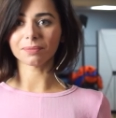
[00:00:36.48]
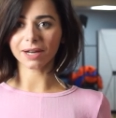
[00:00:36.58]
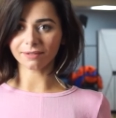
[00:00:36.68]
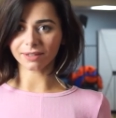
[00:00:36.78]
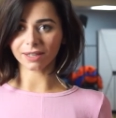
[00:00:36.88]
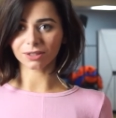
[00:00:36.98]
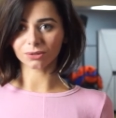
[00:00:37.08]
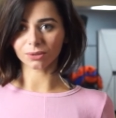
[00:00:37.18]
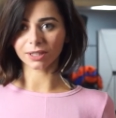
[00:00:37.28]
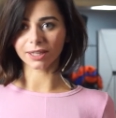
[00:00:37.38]
правильной
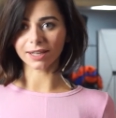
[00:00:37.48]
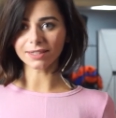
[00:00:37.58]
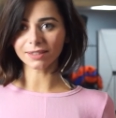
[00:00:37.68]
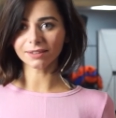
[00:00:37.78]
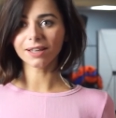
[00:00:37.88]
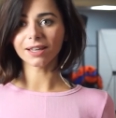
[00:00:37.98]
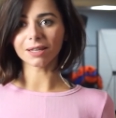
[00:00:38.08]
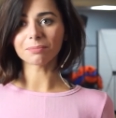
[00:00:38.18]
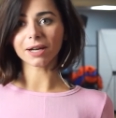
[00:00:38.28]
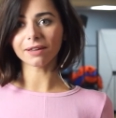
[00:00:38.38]
отстройки асан
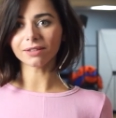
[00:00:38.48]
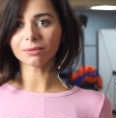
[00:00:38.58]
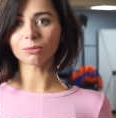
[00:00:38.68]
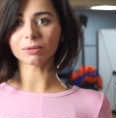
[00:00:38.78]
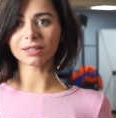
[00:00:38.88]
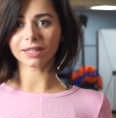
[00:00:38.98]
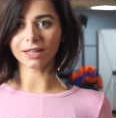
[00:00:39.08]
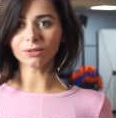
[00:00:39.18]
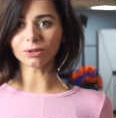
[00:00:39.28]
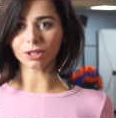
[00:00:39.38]
и правильному
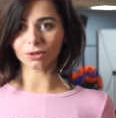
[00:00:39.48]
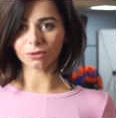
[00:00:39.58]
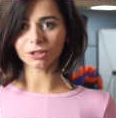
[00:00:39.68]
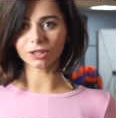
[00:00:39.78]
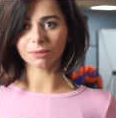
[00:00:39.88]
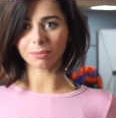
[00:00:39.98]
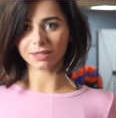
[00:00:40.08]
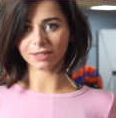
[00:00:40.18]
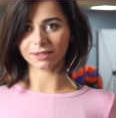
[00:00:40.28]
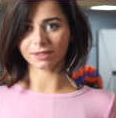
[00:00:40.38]
построению тренировочных
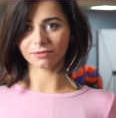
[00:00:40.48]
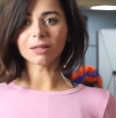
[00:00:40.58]
процессов.